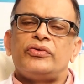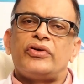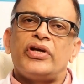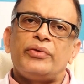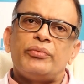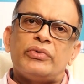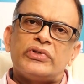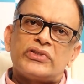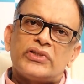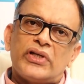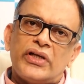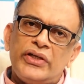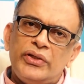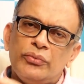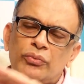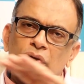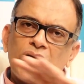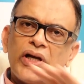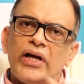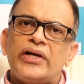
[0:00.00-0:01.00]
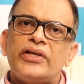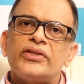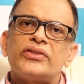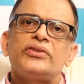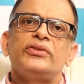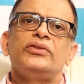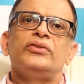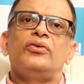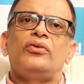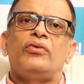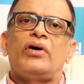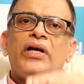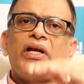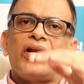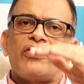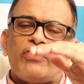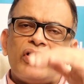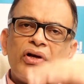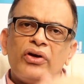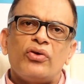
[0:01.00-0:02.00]
ట్రీట్మెంట్స్ అన్ని మొడాలిటీస్
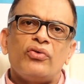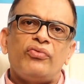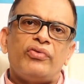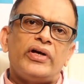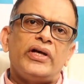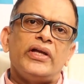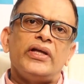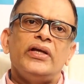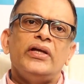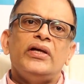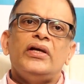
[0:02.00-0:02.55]
అండర్ వన్ రూఫ్ అండి